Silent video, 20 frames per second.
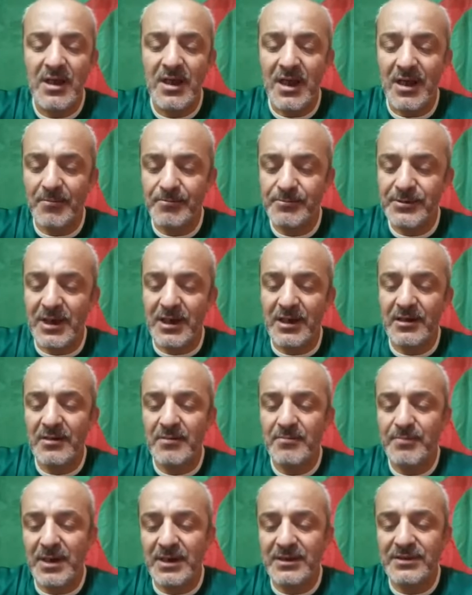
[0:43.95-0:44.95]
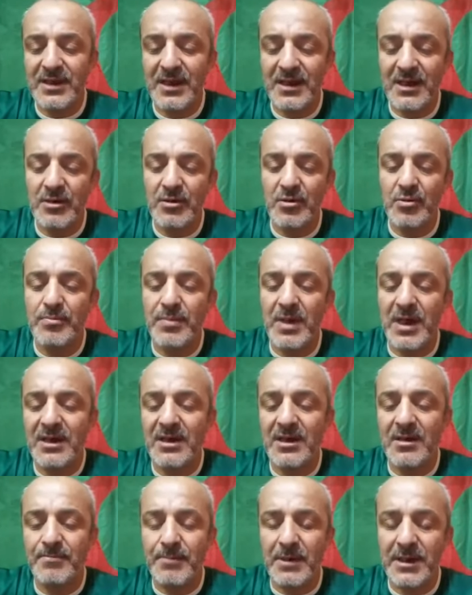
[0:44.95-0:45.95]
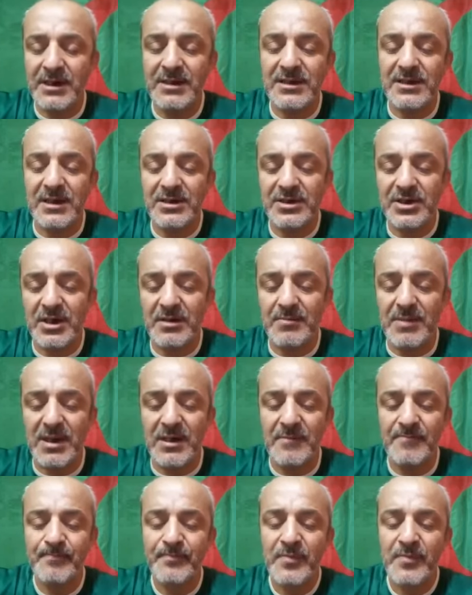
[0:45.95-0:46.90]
أبطال بعد تغلب على باريس سان جيرمان